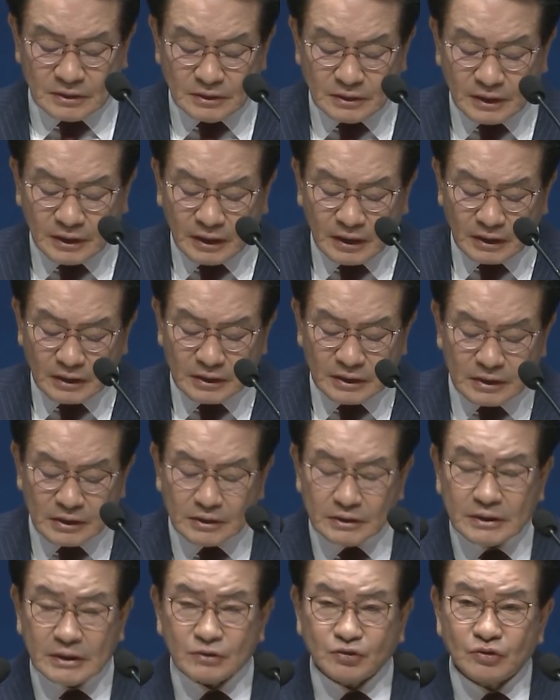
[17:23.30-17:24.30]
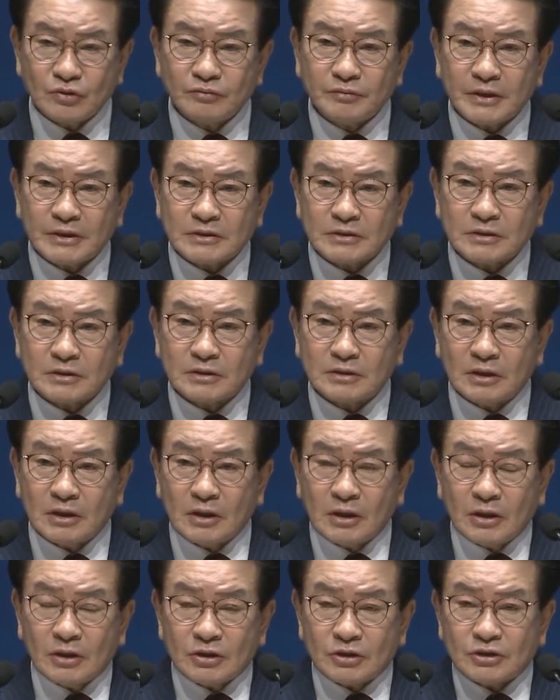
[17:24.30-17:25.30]
근데 예수님께서는
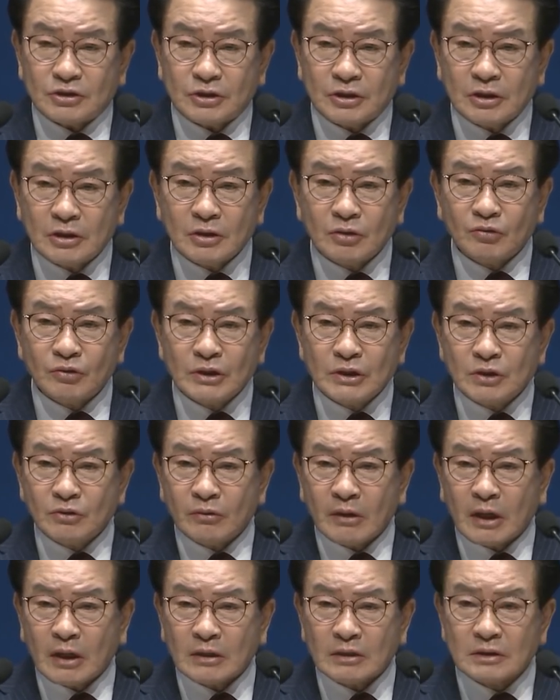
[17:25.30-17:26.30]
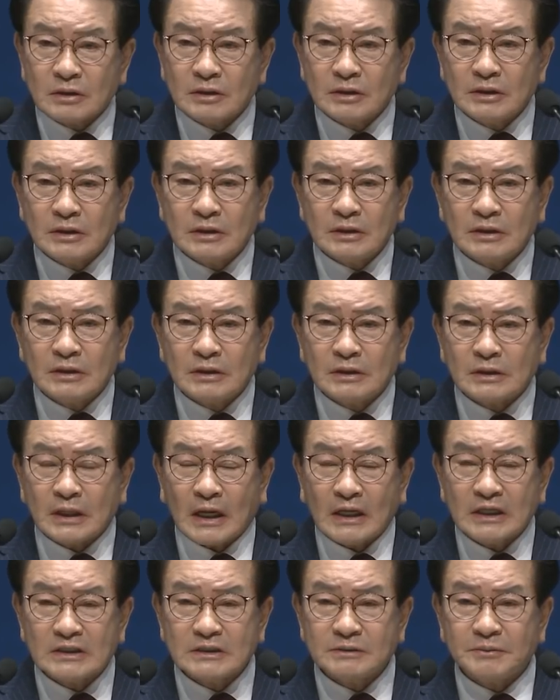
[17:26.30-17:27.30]
천국은 이와 같으니
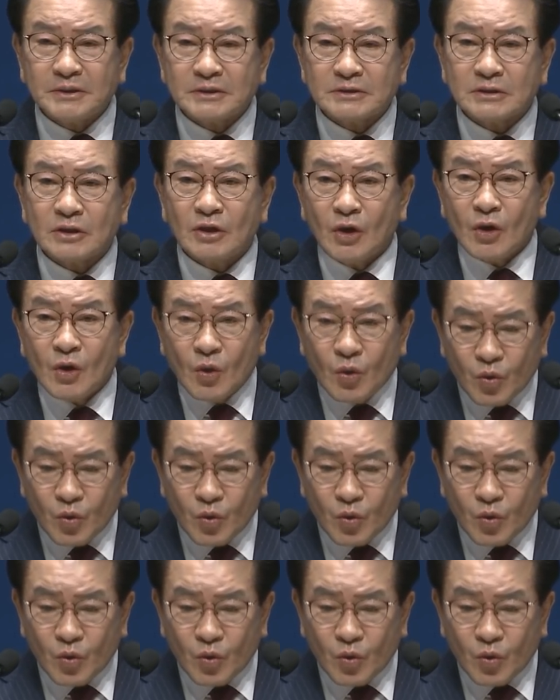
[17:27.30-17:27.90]
하시면서